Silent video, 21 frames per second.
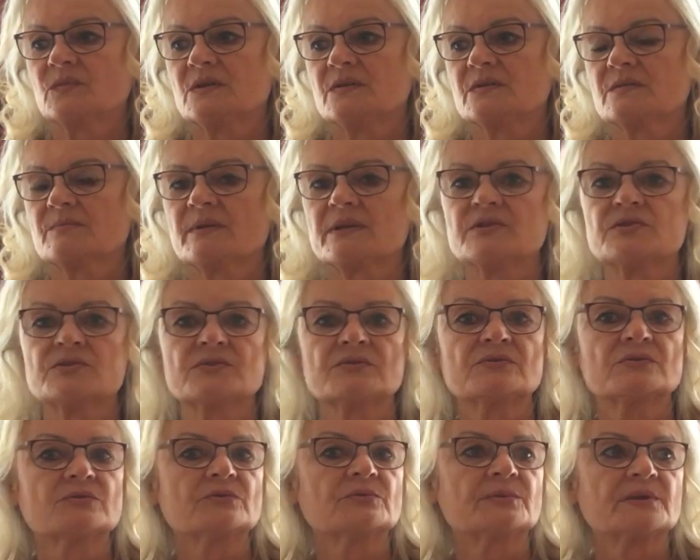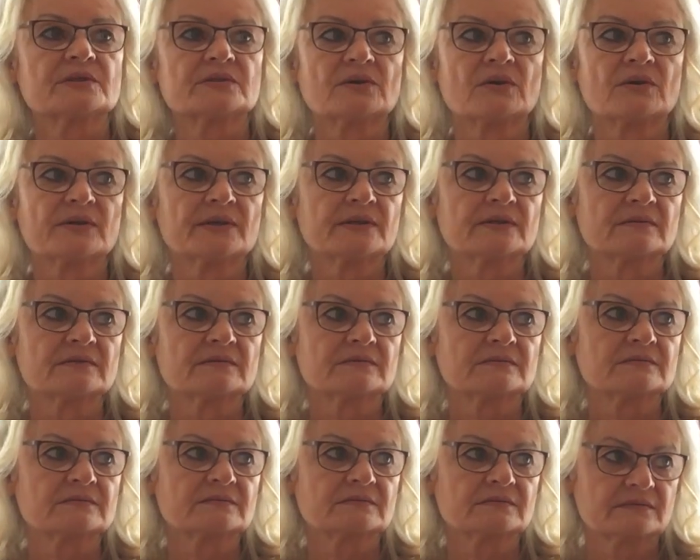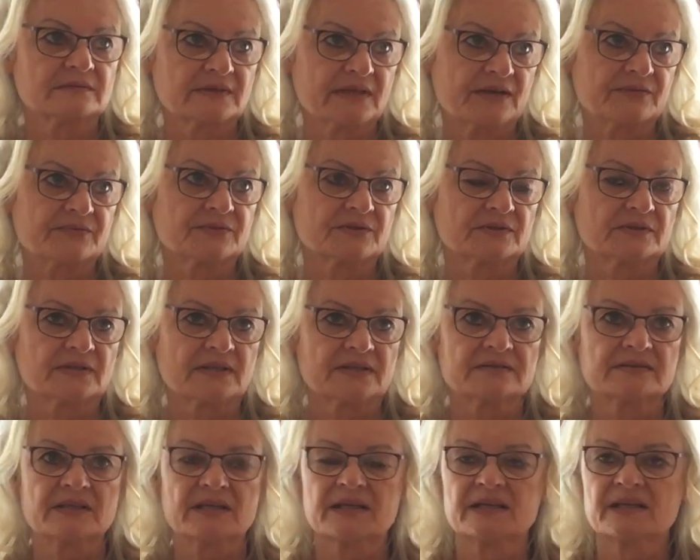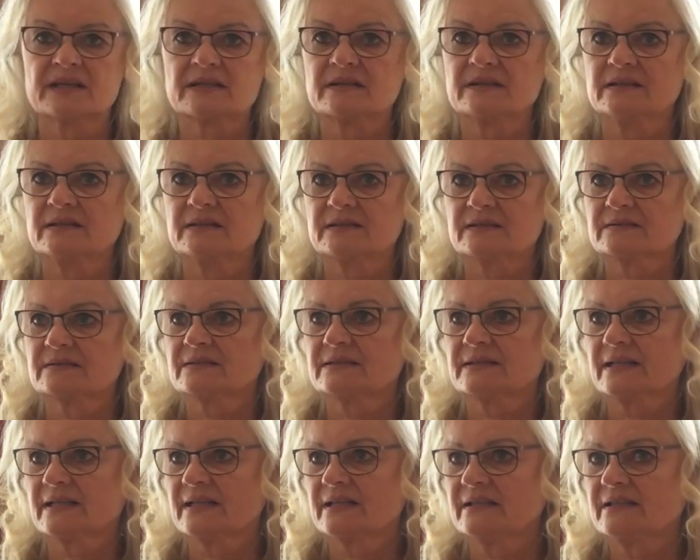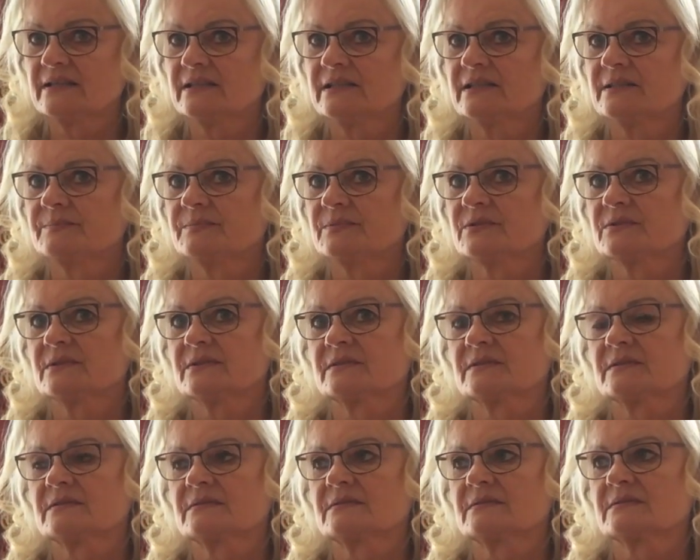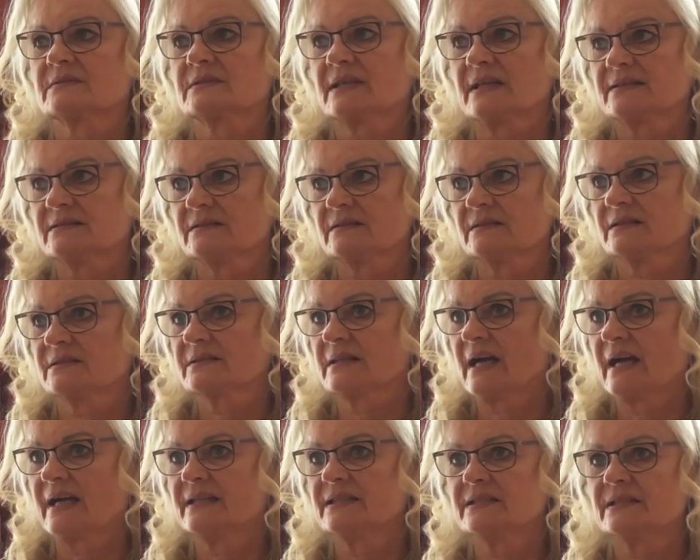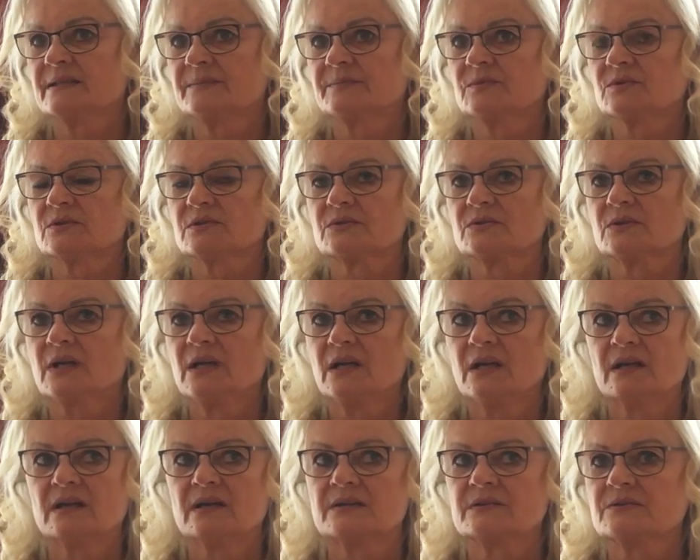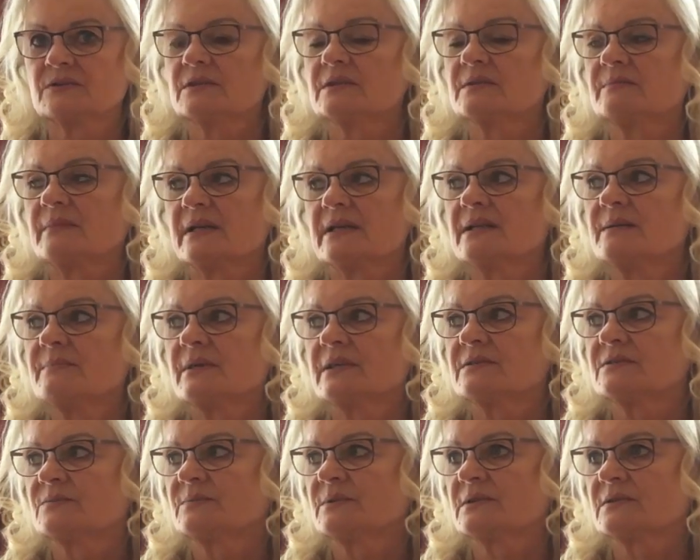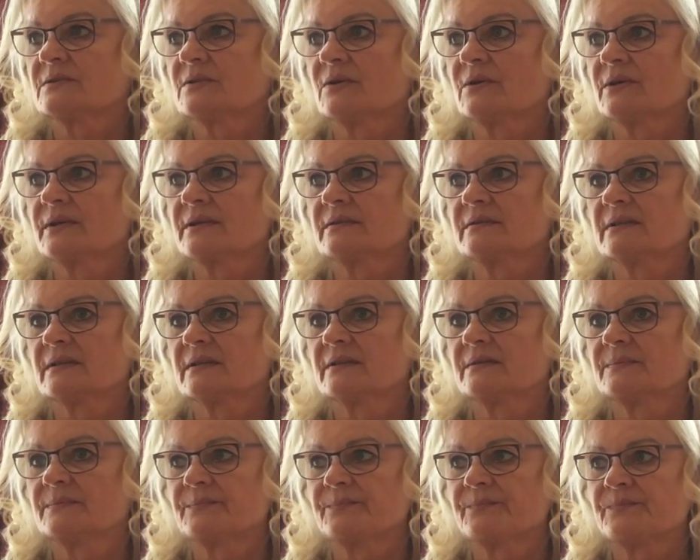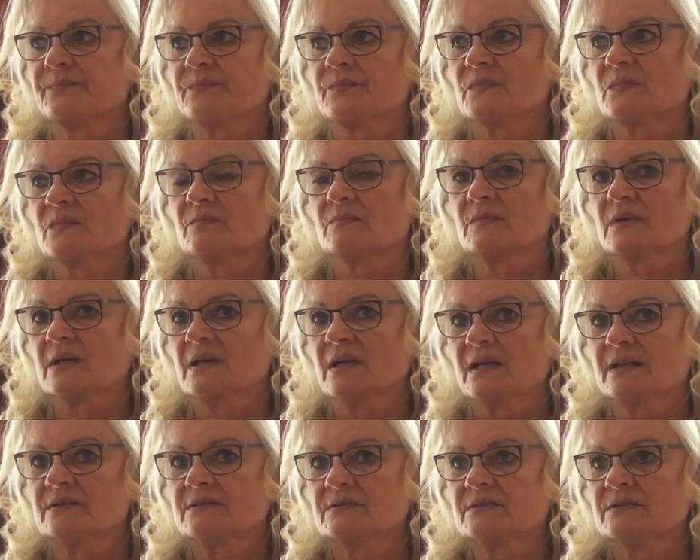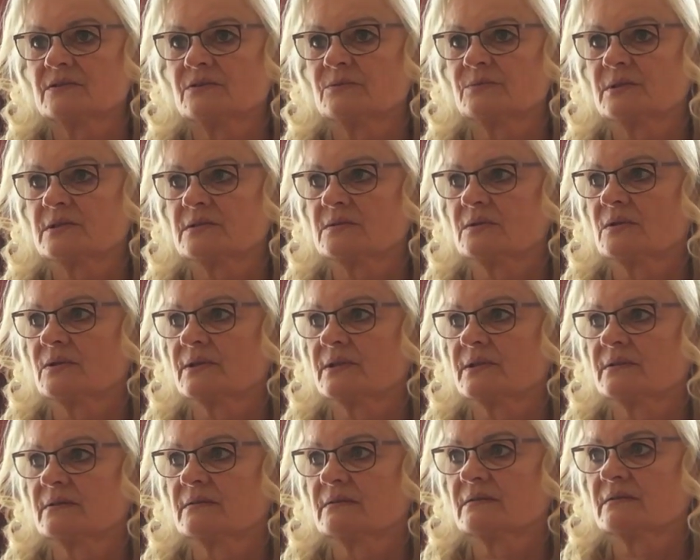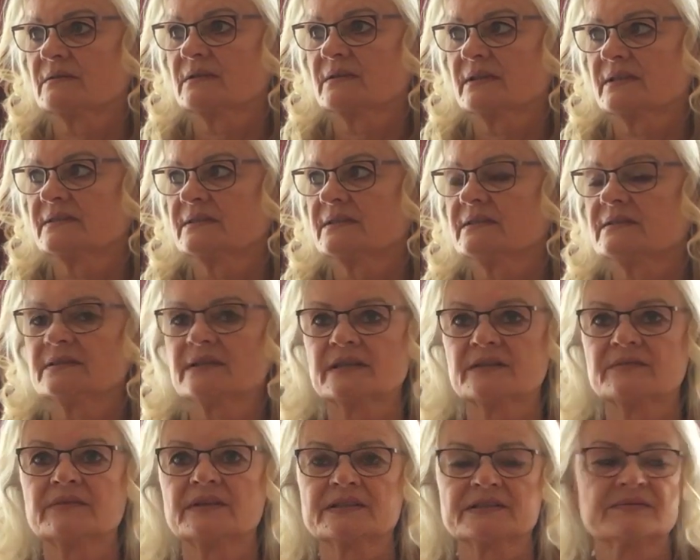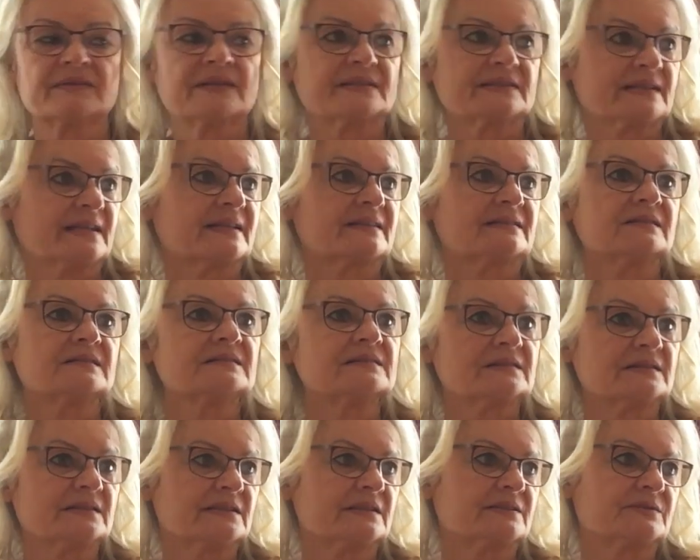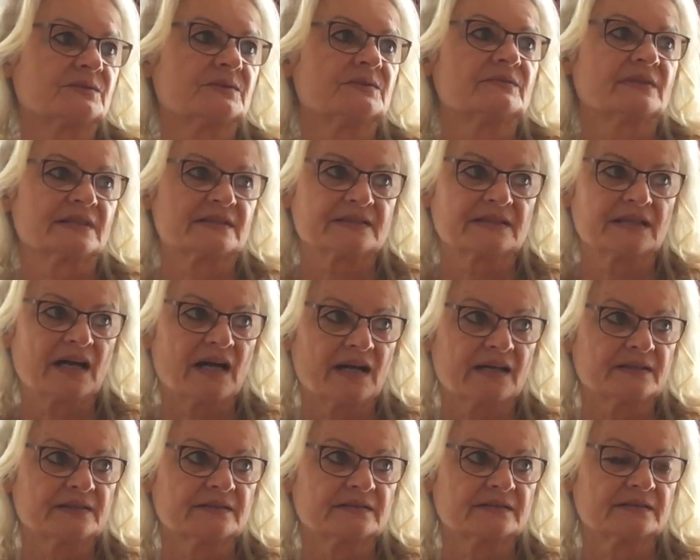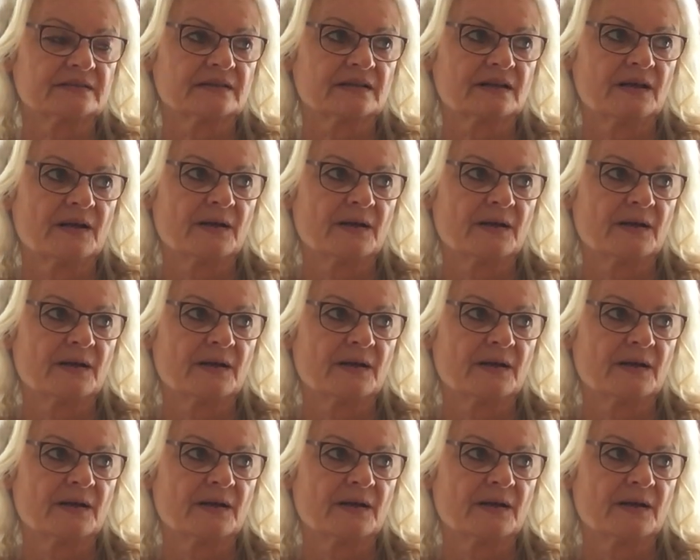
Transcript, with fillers: diese Menschen zu überzeugen davon, dass die Energie, dass es Energie gibt, dass das geistiges Heilen gibt oder so. Sollte man niemals überzeugen, denn man kann es nicht überzeugen es ist etwas, was existiert und was da ist.